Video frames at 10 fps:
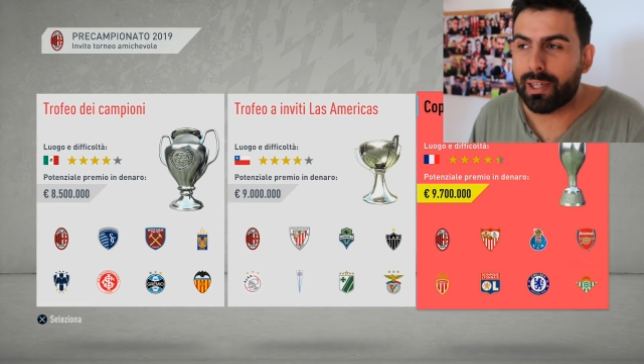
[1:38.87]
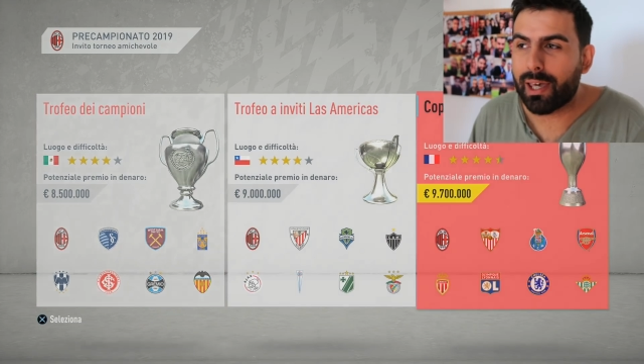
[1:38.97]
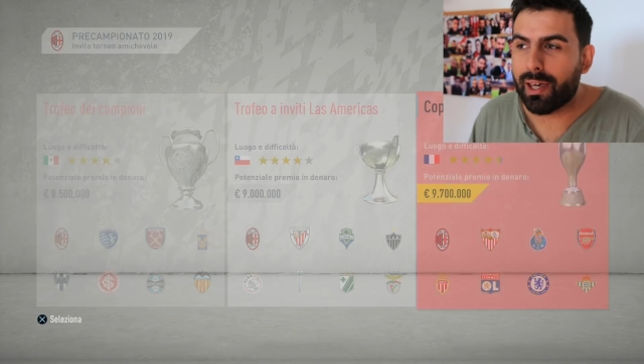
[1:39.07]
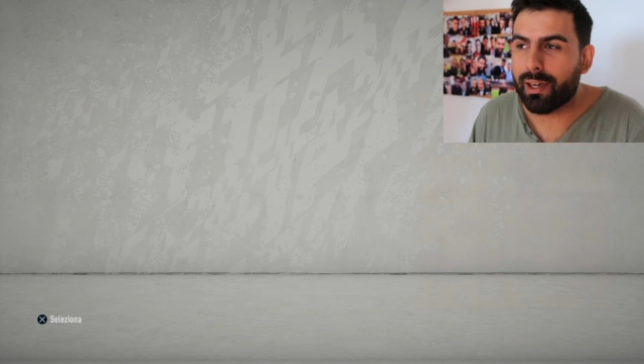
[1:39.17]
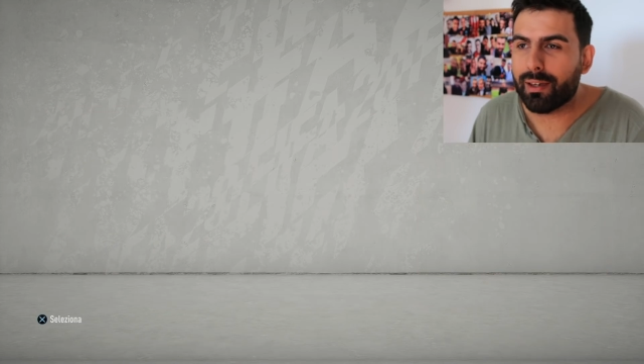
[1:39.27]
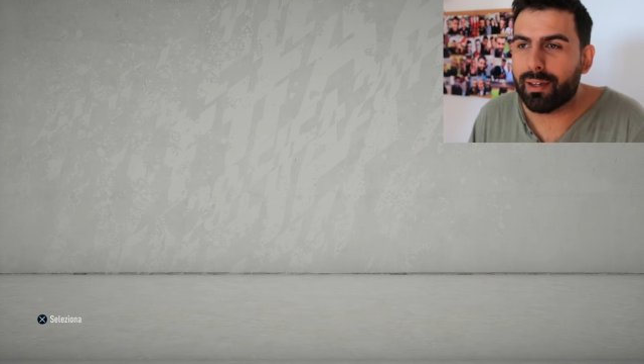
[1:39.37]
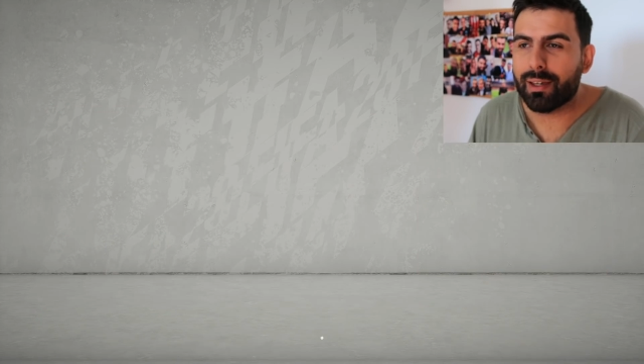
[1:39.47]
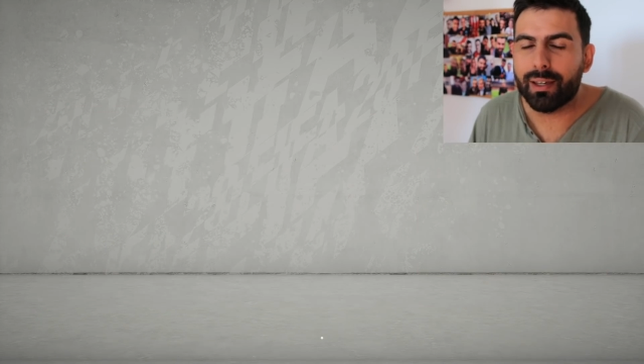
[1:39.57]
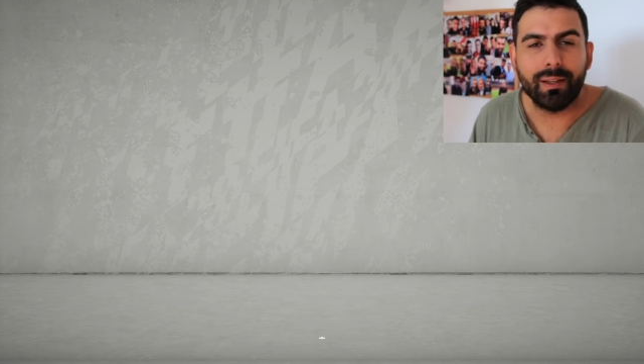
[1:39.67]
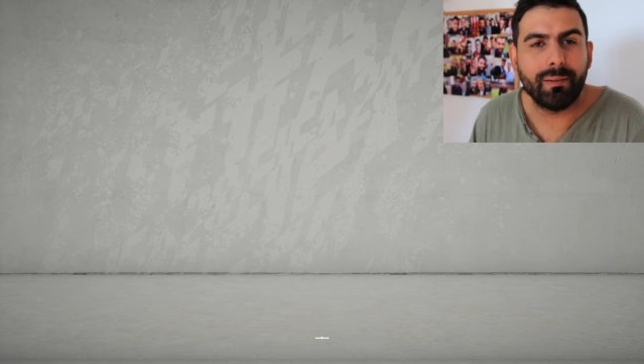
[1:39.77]
Che
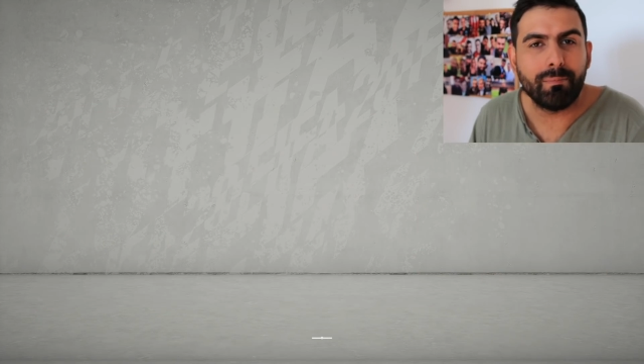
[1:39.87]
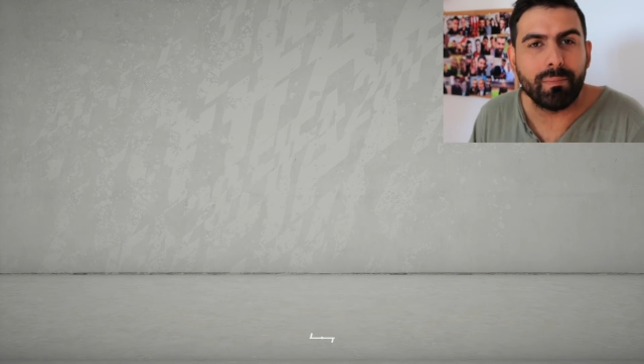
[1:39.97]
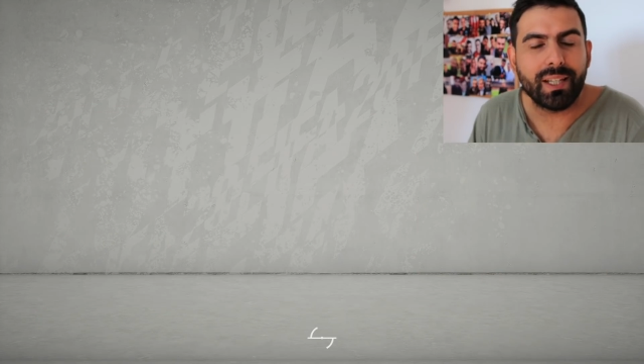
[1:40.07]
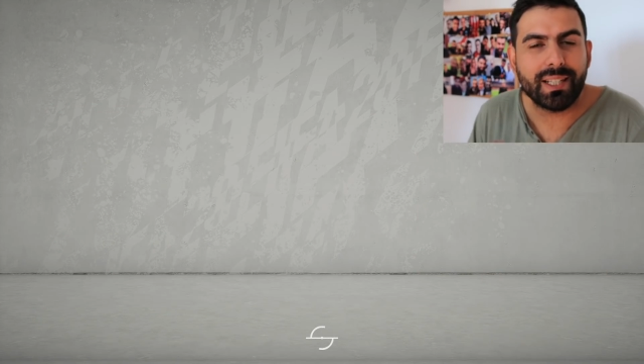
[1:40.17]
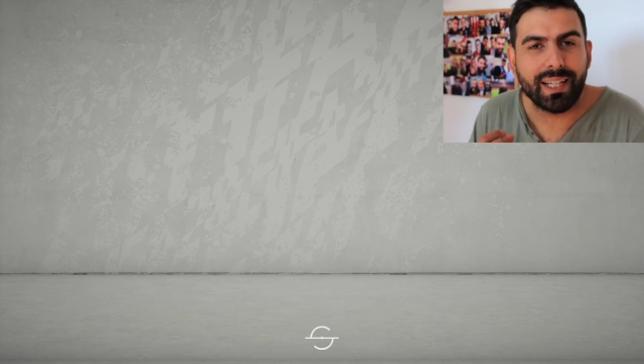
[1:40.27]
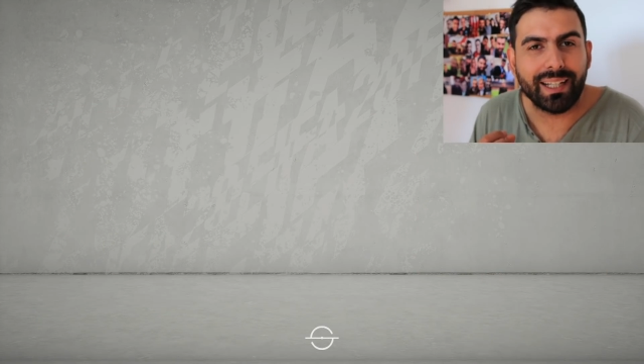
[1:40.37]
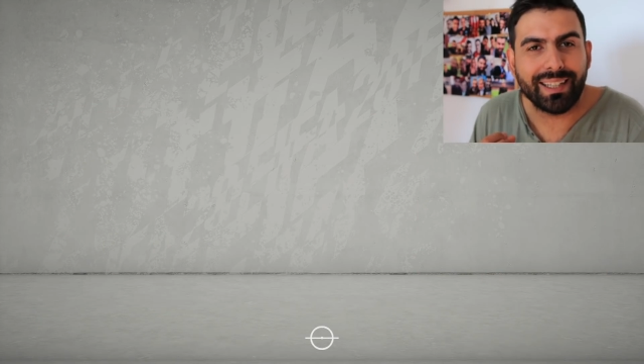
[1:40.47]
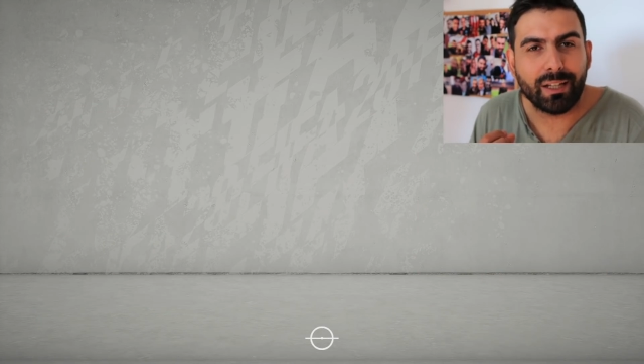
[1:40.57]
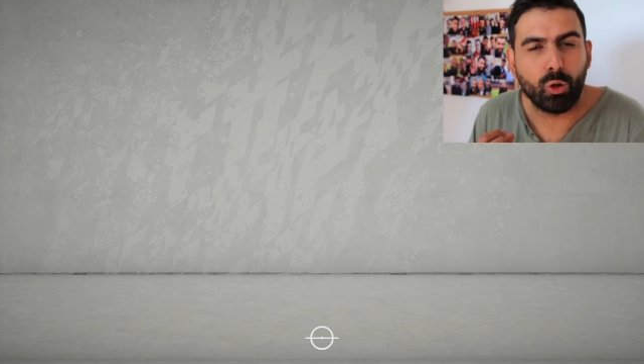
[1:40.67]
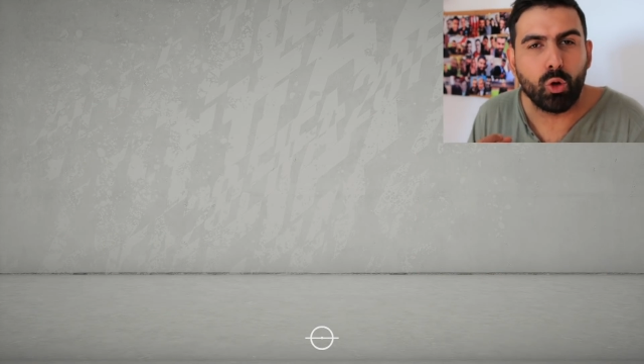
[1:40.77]
eh, mi è
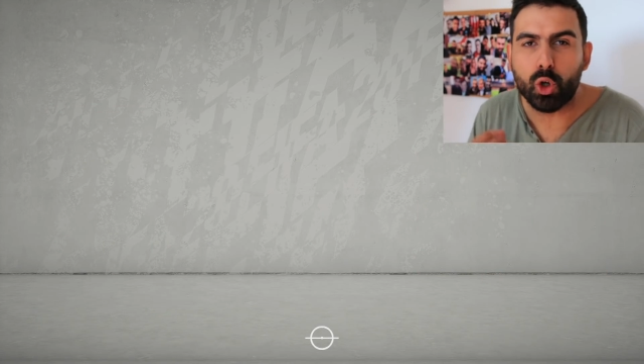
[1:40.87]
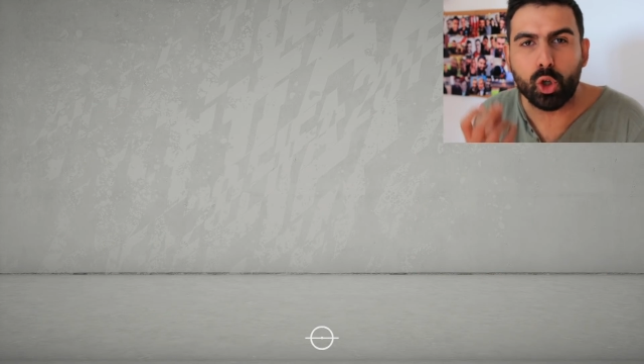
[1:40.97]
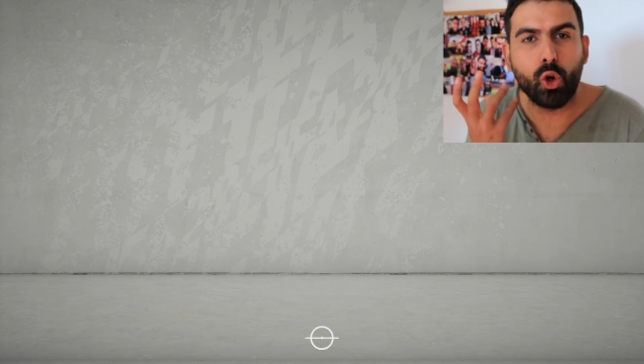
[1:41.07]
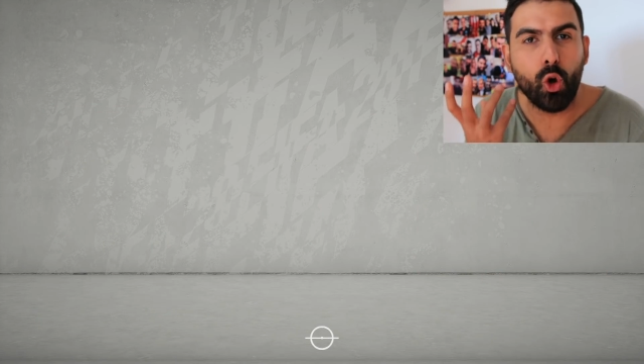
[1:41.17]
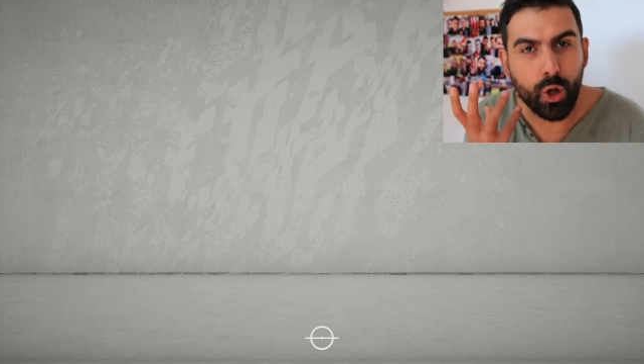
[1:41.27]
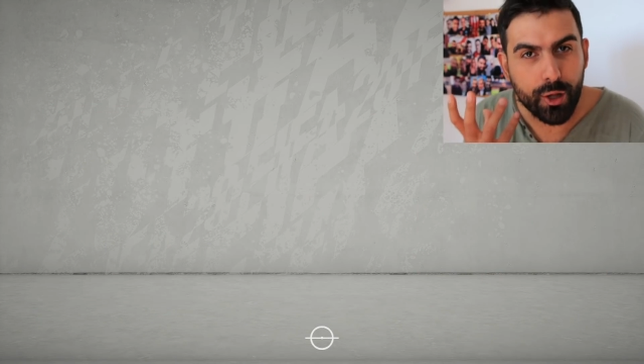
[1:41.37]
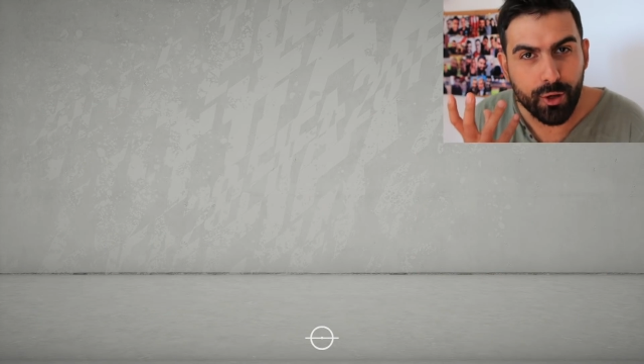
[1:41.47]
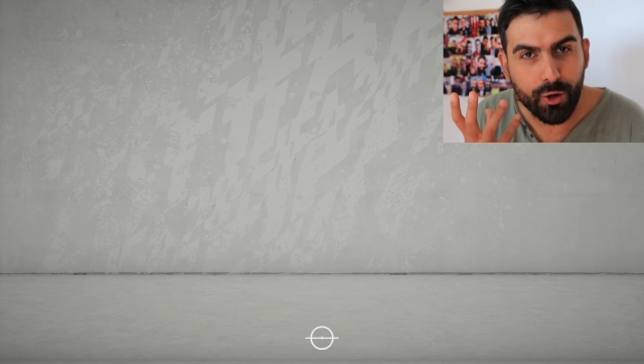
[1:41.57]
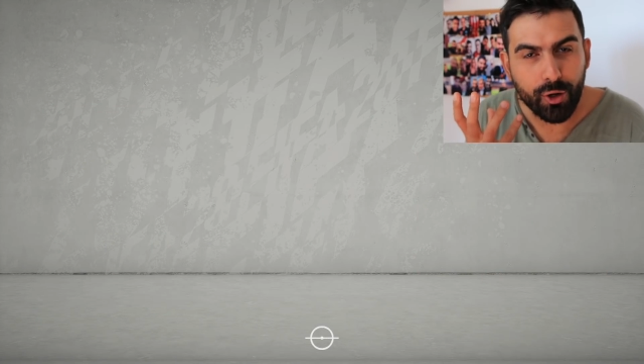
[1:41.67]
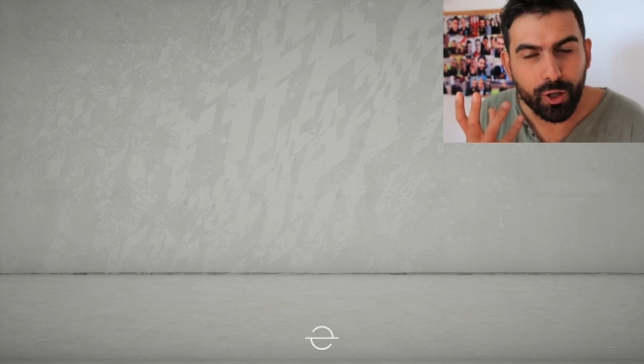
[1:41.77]
scattato
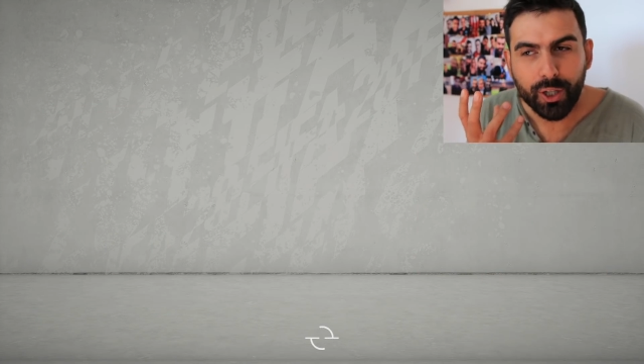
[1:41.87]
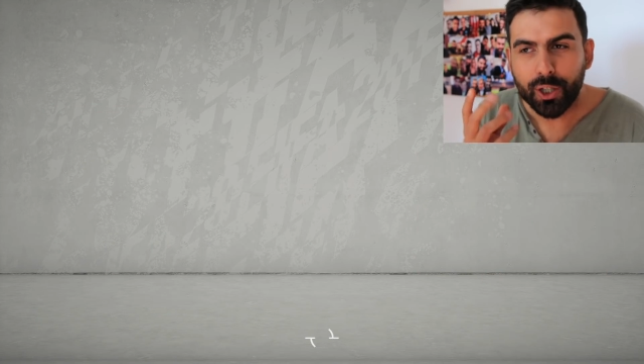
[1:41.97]
l'orgoglio